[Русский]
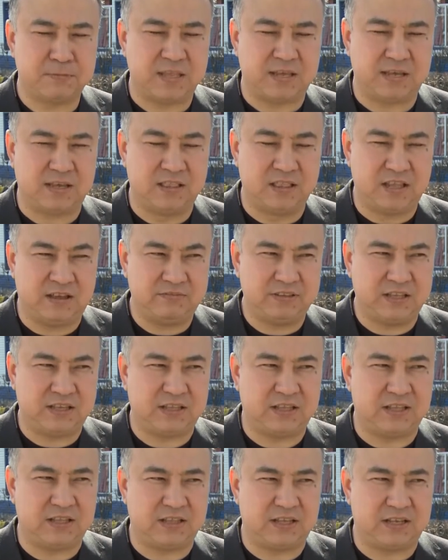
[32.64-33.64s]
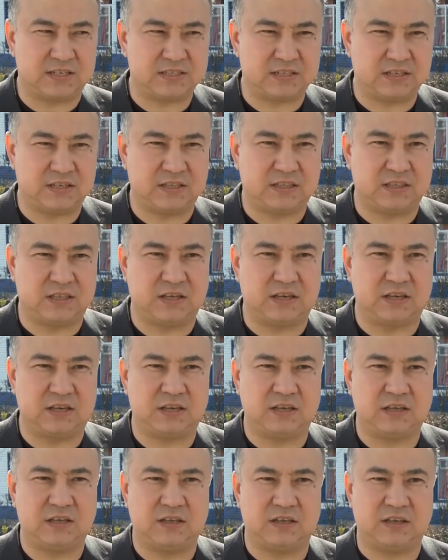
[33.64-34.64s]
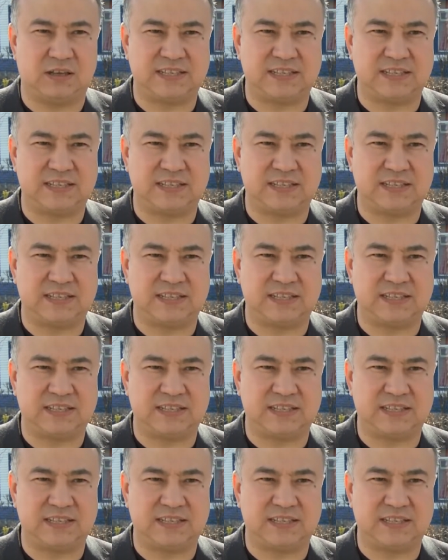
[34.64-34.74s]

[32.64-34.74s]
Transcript: Главное для нас – это